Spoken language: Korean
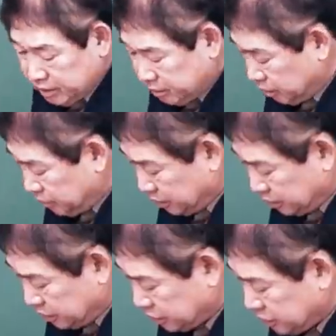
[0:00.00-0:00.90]

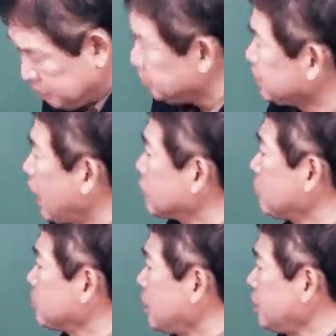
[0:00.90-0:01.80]
그러면 지금
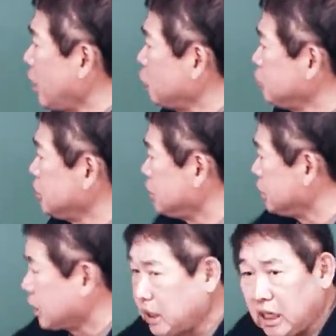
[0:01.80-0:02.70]
장성살
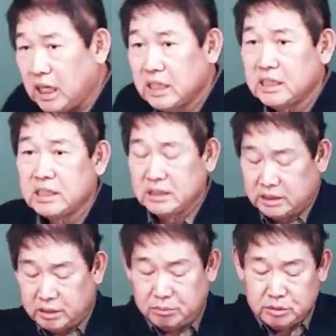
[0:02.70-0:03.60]
대운이시니까
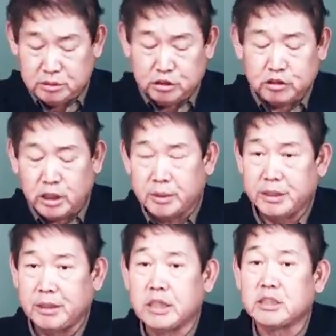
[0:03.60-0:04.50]
이제 뭐
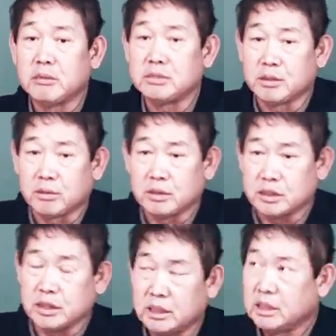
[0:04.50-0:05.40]
쉽게 얘기하면 이런
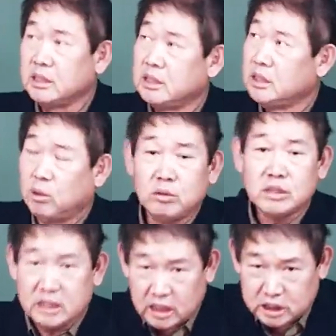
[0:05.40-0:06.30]
거지.
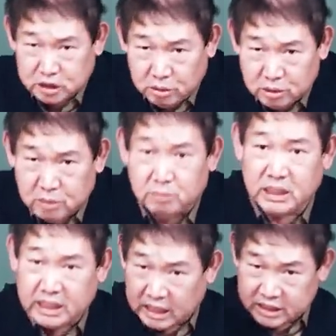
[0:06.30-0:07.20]
혼자 사시죠? 이런
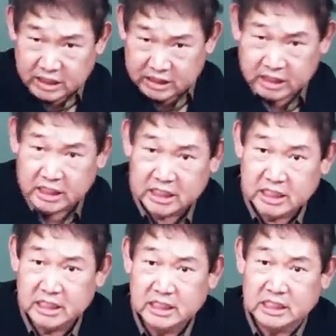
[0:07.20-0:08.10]
말이 가능하지.
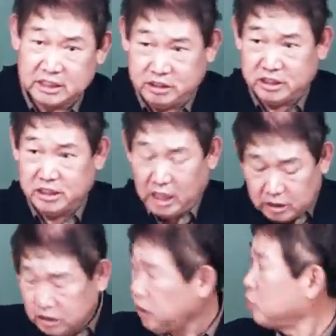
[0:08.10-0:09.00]
그지?
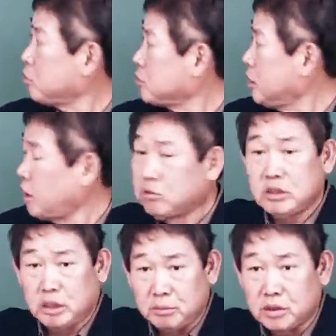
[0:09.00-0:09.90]
아니, 장성살
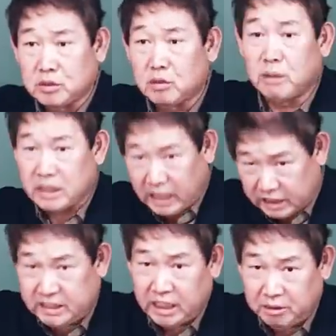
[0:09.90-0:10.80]
대운이 되면 그런 말이
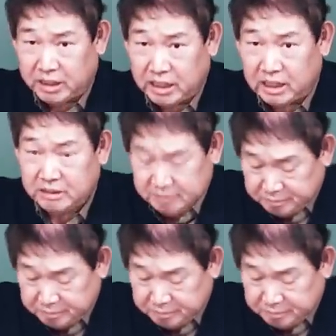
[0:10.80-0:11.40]
가능한 거야.